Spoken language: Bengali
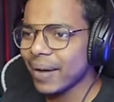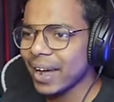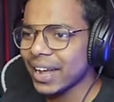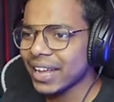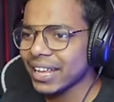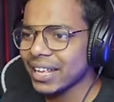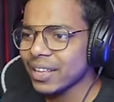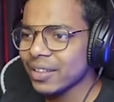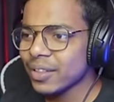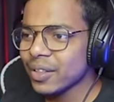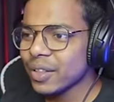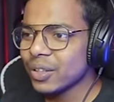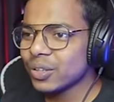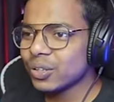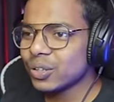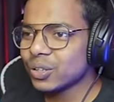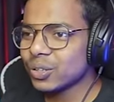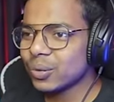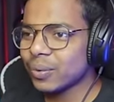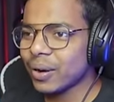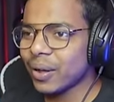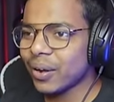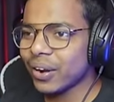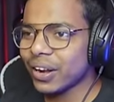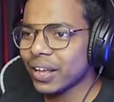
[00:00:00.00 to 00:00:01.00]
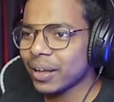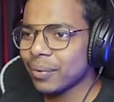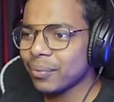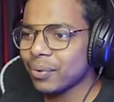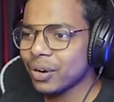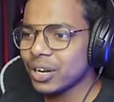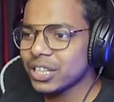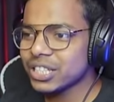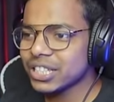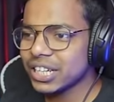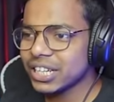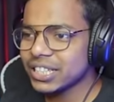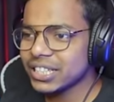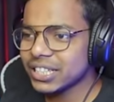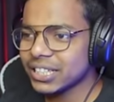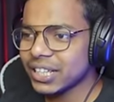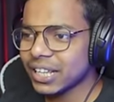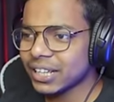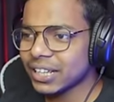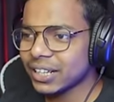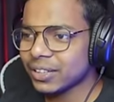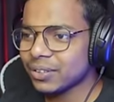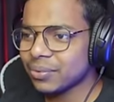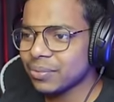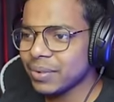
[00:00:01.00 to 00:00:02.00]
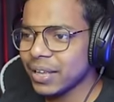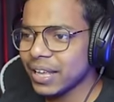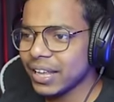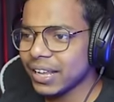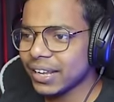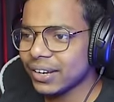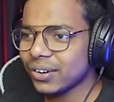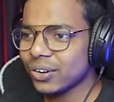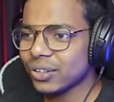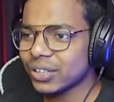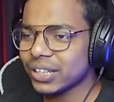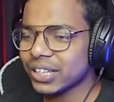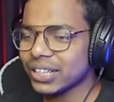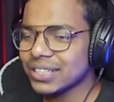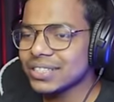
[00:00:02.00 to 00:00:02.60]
পাখি তো তোমরা অনেকে বলেছিলে যে দাদা তুমি এইগুলোতে